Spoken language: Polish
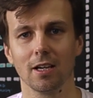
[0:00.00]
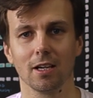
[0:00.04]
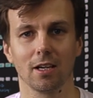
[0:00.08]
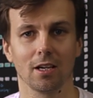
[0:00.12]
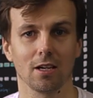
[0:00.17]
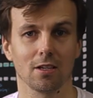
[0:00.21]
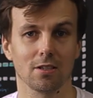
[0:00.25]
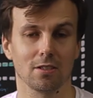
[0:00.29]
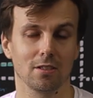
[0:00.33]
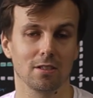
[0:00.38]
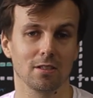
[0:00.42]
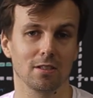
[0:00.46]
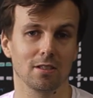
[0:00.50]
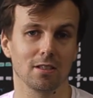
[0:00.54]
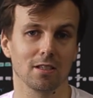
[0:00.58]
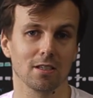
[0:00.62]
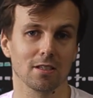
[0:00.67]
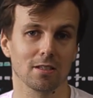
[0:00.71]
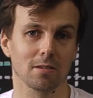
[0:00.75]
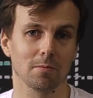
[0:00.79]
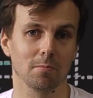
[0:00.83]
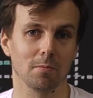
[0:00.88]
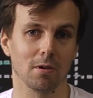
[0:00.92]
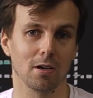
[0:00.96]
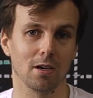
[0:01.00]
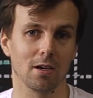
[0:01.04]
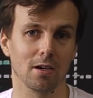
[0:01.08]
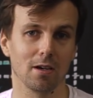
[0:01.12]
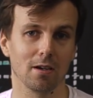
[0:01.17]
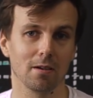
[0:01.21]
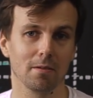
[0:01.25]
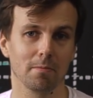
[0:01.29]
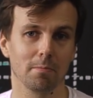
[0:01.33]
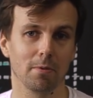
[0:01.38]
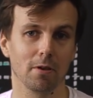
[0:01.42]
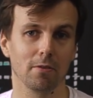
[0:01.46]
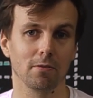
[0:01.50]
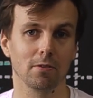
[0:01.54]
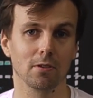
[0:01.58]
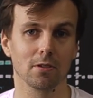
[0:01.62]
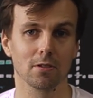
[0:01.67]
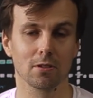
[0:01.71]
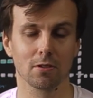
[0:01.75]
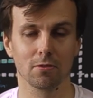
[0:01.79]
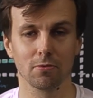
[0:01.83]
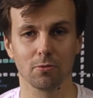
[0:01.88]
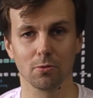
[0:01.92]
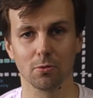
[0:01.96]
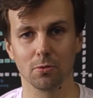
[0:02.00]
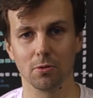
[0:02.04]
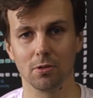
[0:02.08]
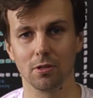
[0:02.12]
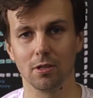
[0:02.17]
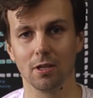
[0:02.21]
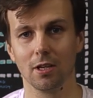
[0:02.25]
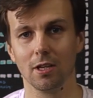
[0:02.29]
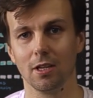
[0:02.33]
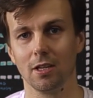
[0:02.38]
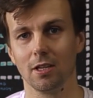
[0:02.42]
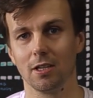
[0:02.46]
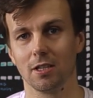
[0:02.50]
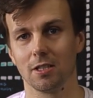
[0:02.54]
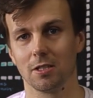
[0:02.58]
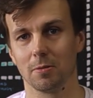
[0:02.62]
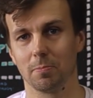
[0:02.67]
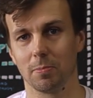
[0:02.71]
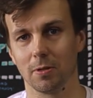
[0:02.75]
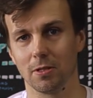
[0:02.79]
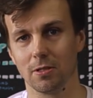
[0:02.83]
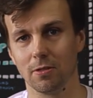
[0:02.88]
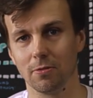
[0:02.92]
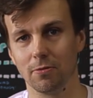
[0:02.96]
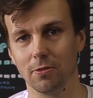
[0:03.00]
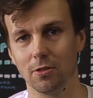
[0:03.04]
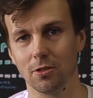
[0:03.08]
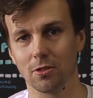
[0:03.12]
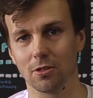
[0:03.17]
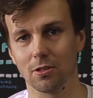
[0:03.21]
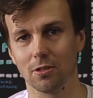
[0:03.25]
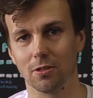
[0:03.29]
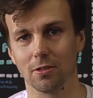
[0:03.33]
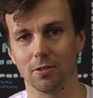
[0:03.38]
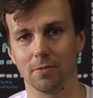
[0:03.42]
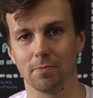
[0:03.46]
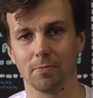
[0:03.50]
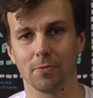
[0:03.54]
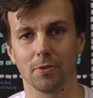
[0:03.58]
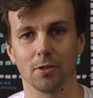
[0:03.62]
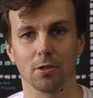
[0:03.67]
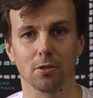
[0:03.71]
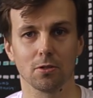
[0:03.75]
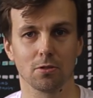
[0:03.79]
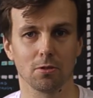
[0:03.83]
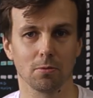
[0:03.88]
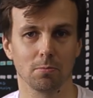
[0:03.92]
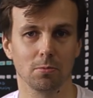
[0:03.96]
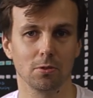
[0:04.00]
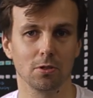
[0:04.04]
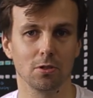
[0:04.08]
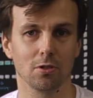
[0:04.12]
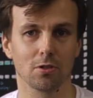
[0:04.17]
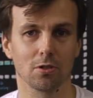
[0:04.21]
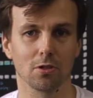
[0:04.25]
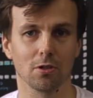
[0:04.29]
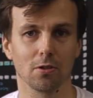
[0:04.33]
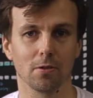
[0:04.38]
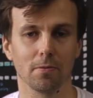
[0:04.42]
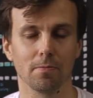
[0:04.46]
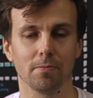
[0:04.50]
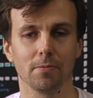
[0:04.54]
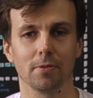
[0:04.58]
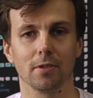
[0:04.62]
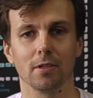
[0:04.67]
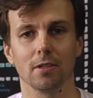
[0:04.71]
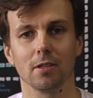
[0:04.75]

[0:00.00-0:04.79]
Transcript: Każdy z nas ma pewien swój specyficzny, osobniczo